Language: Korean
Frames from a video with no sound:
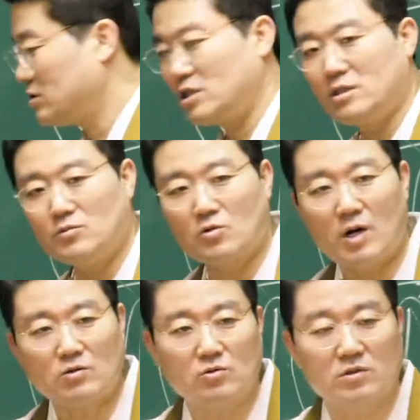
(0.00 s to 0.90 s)
팀으로
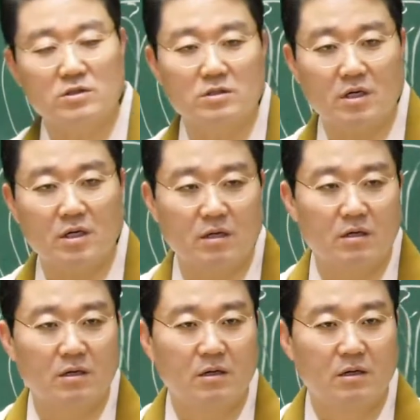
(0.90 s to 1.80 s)
활동을 하는데
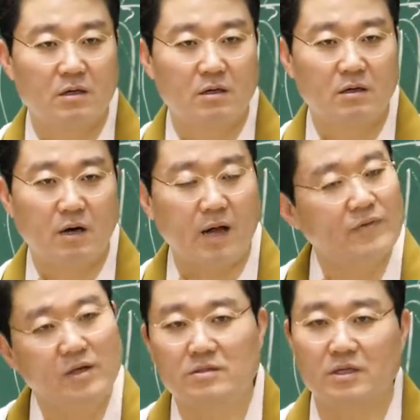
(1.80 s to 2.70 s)
안
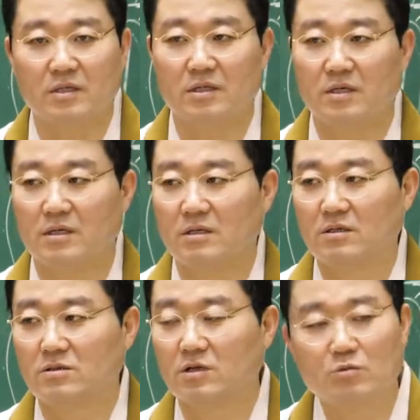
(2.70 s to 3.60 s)
되는 거예요.
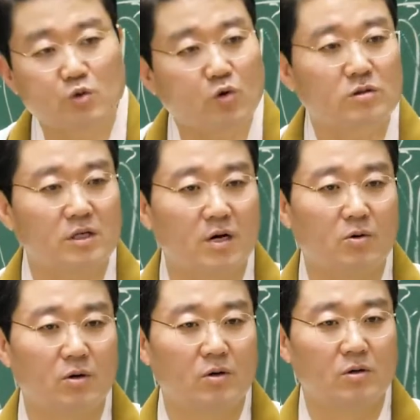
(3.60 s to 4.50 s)
너무
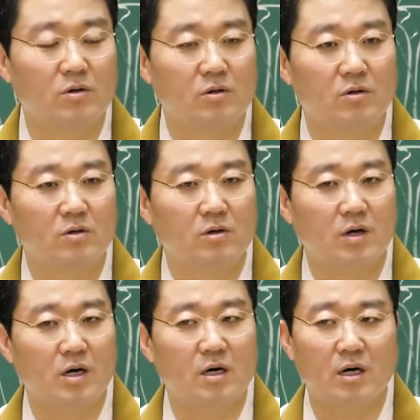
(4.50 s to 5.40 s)
독특하고
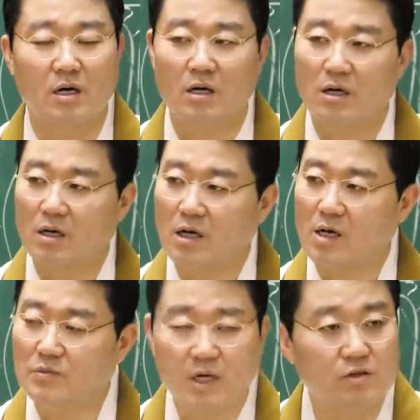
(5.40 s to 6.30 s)
아까
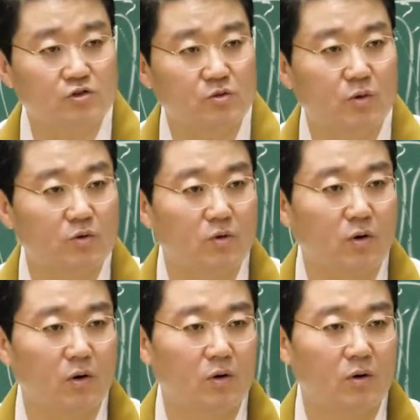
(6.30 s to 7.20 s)
함께 할 줄을
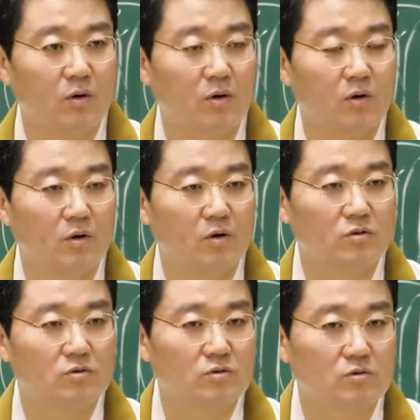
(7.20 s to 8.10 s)
모르고
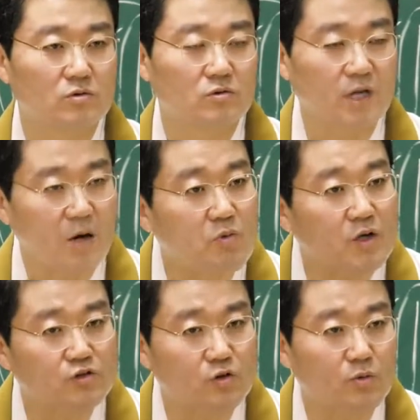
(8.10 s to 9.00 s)

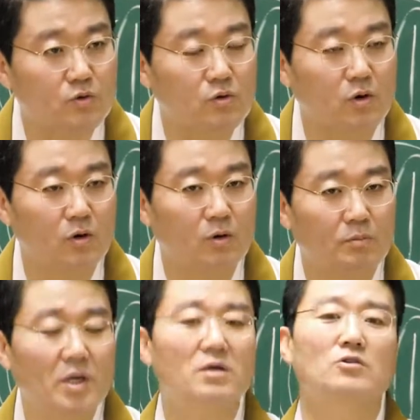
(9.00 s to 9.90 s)
양보할 지도 모르고
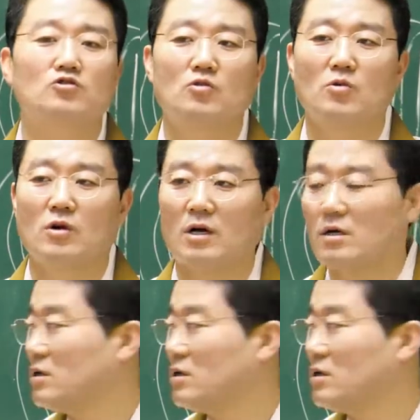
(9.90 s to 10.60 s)
배려할 지도 몰라.